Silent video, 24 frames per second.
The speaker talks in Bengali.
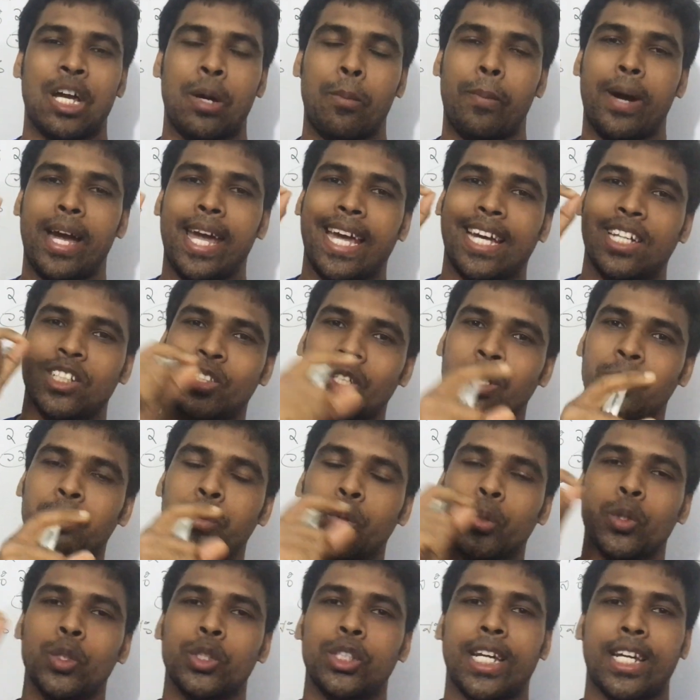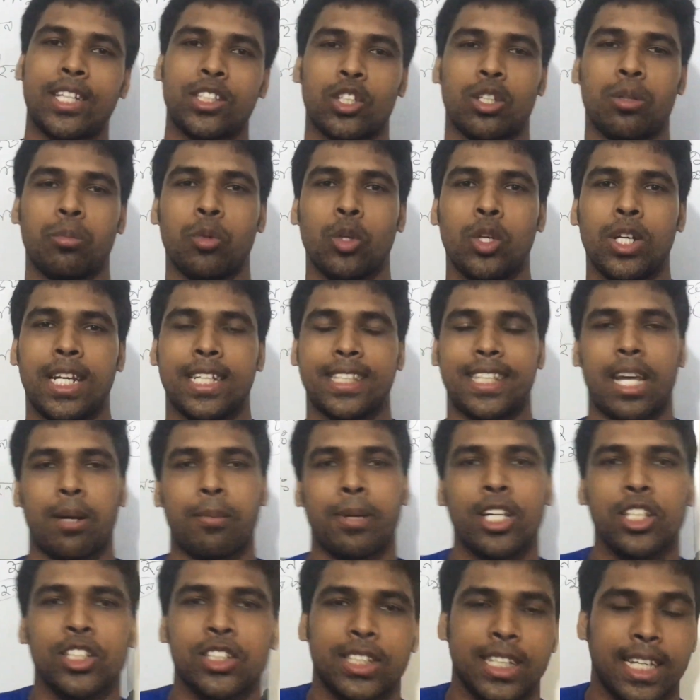বা একজন পুরুষ একজন মহিলা তার
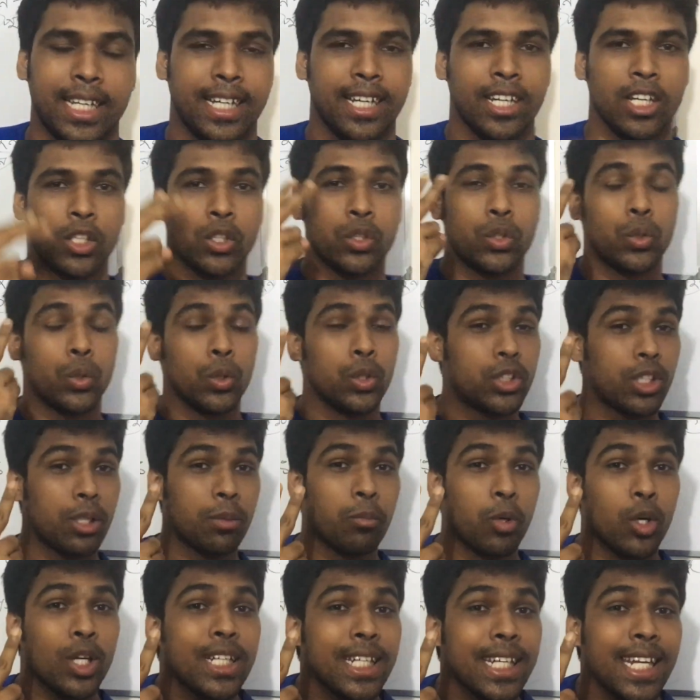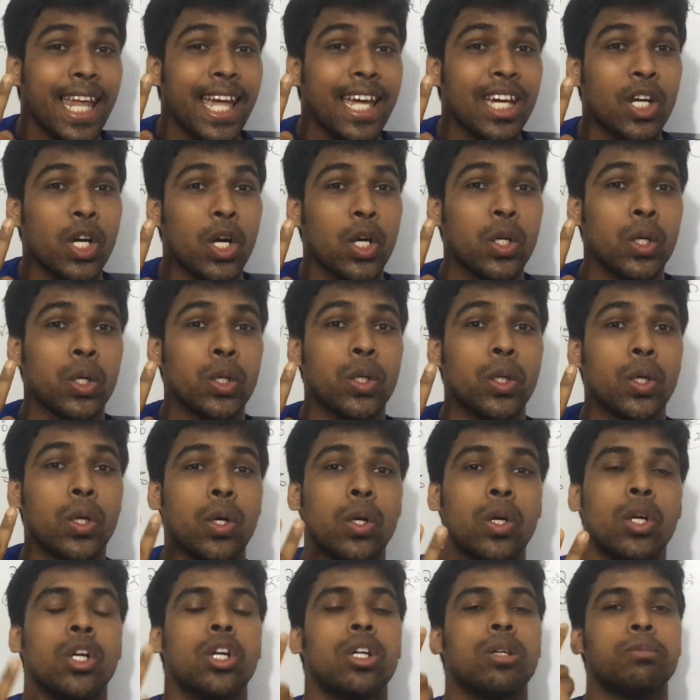মানে হচ্ছে দুইজন মহিলা কখনো
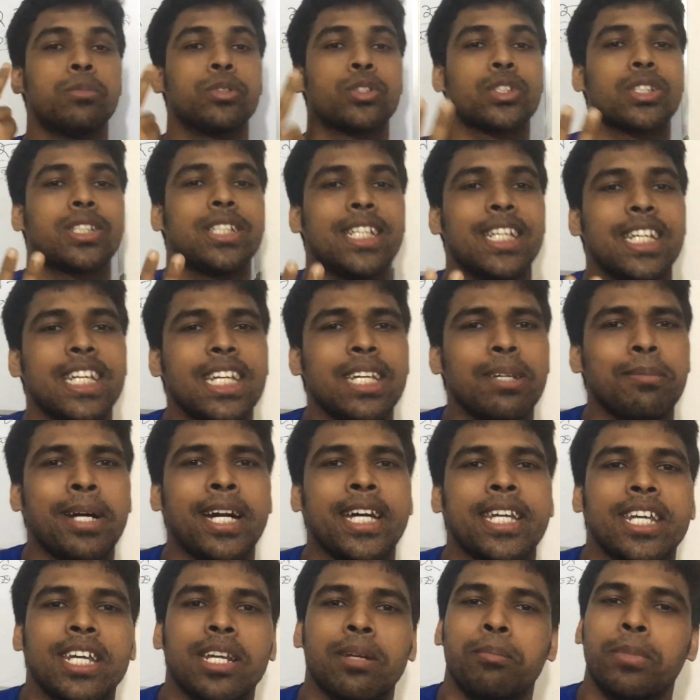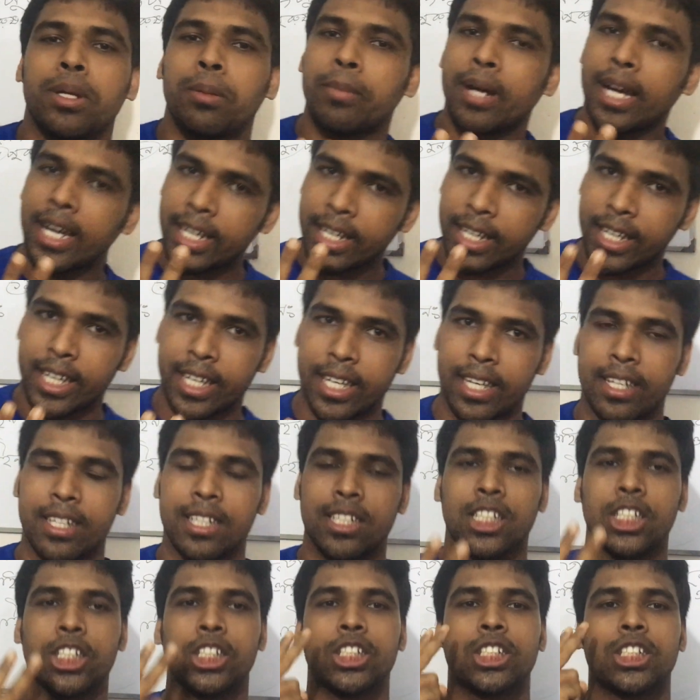মুসলিম আইনের বিবাহে
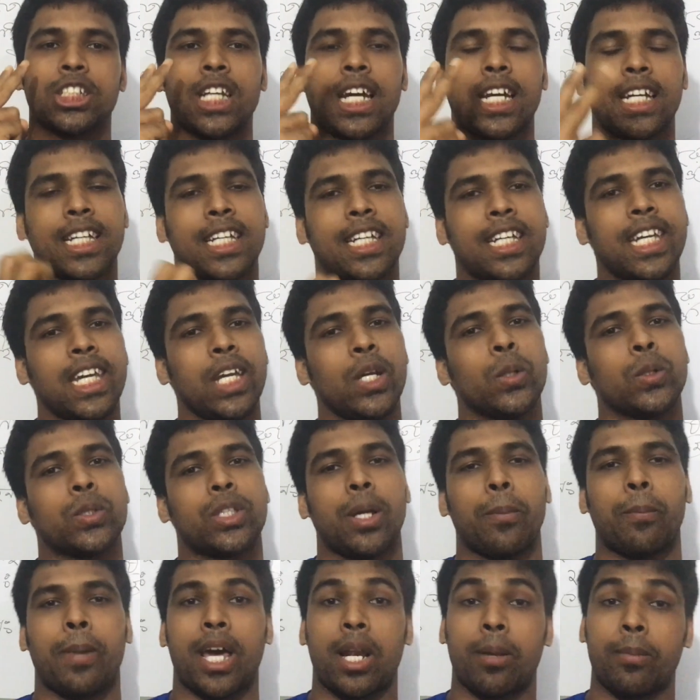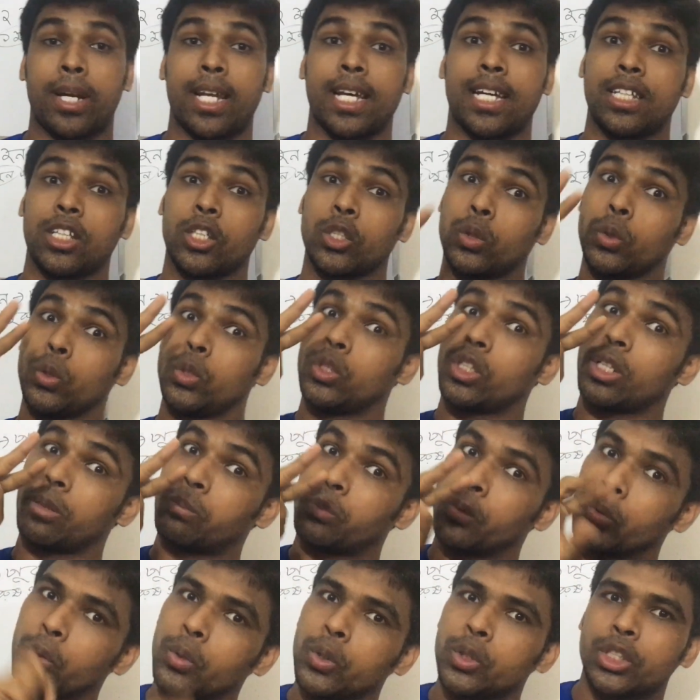সাক্ষী হতে পারবে না কিন্তু দুইজন
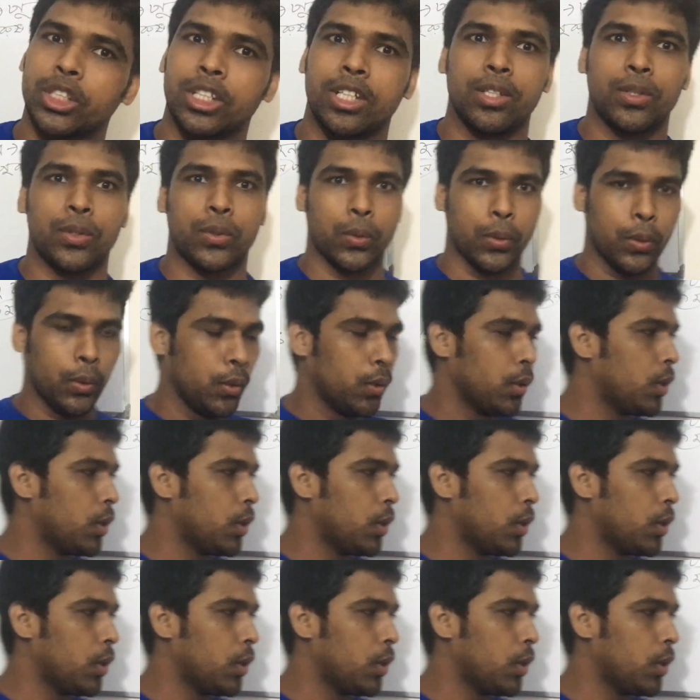পুরুষ কিন্তু